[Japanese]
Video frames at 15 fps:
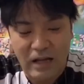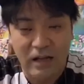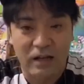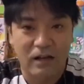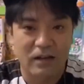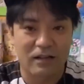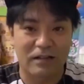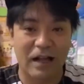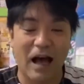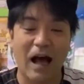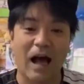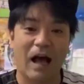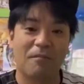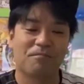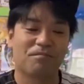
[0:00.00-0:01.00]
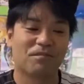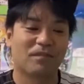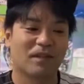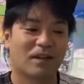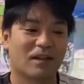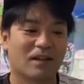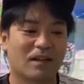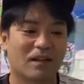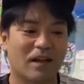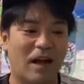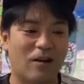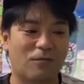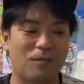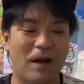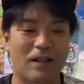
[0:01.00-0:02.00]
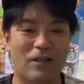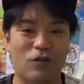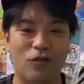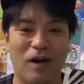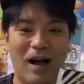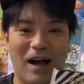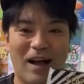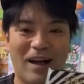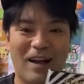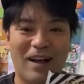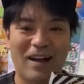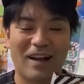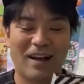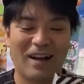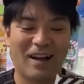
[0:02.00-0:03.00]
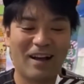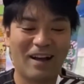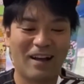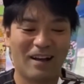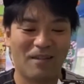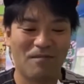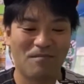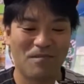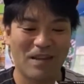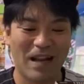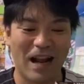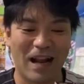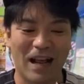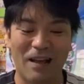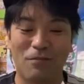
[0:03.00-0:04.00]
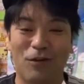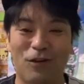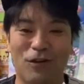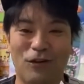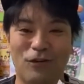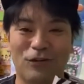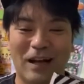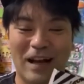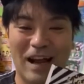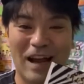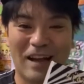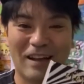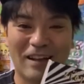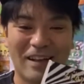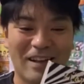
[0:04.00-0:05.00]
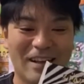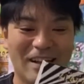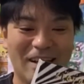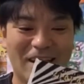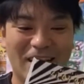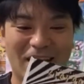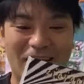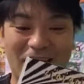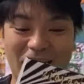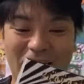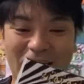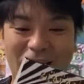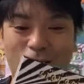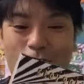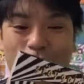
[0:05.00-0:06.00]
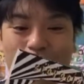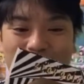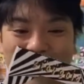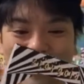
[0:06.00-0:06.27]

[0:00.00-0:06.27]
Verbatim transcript: さあカルパッチョは見習い者の服から奇跡を起こせる